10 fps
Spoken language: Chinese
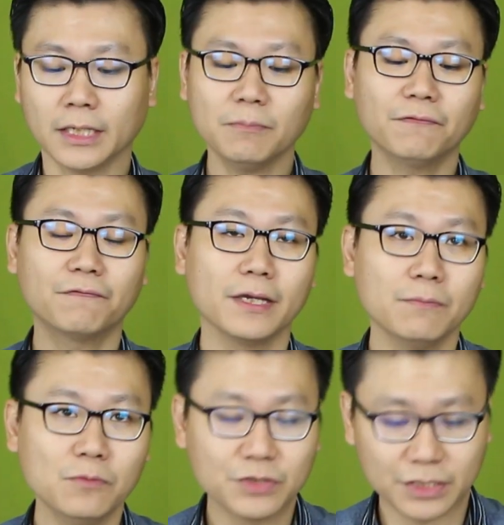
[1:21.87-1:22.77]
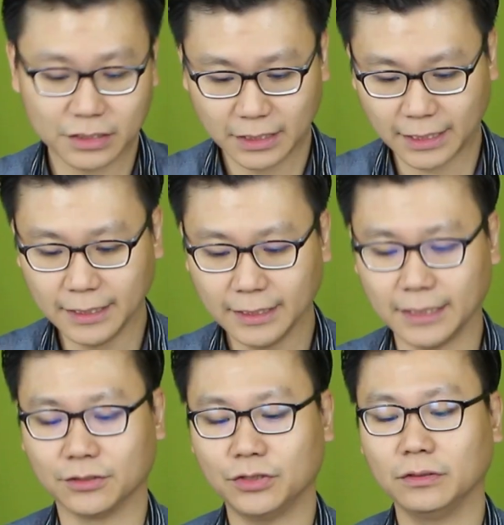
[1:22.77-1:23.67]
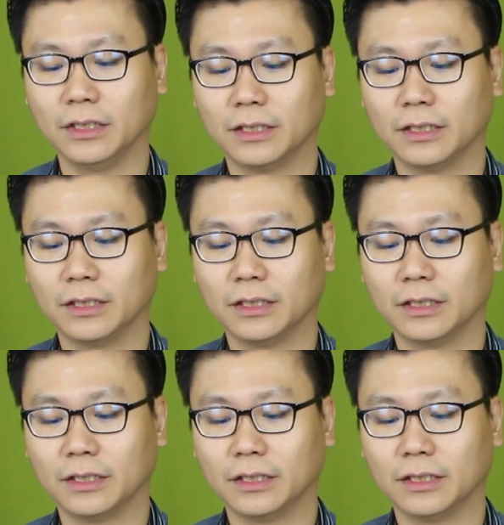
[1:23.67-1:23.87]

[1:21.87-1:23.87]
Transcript: 那么非穆斯林领袖